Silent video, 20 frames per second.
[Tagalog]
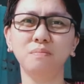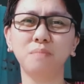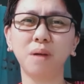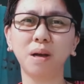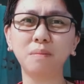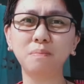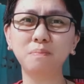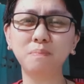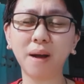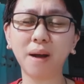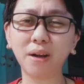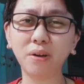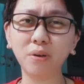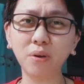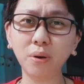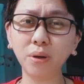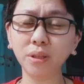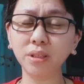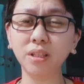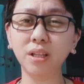
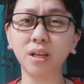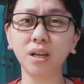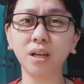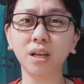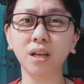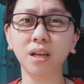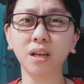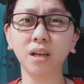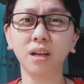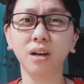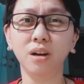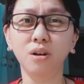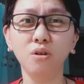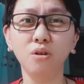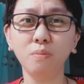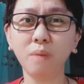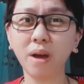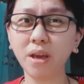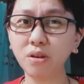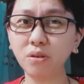magpagod,
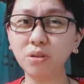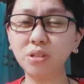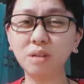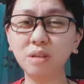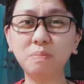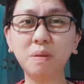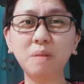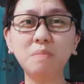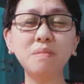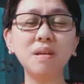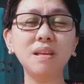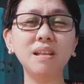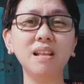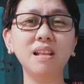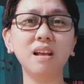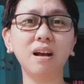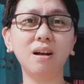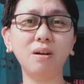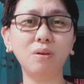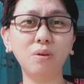lumayo sa
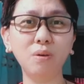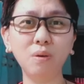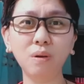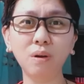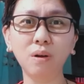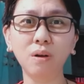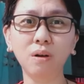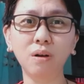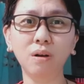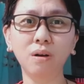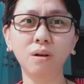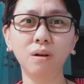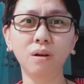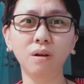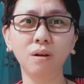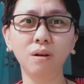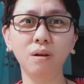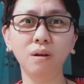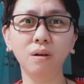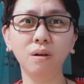pamilya ko.
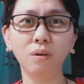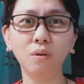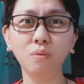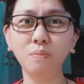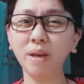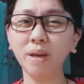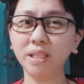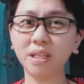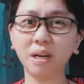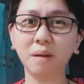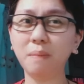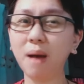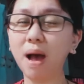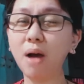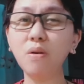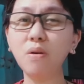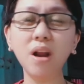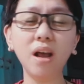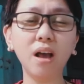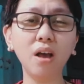Kung may
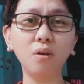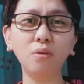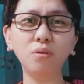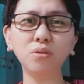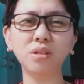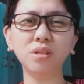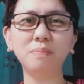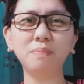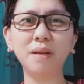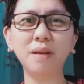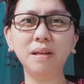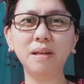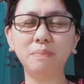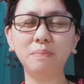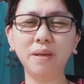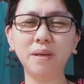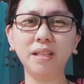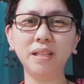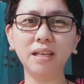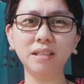trabaho lang ako sa
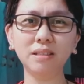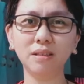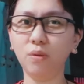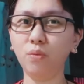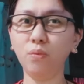Pilipinas,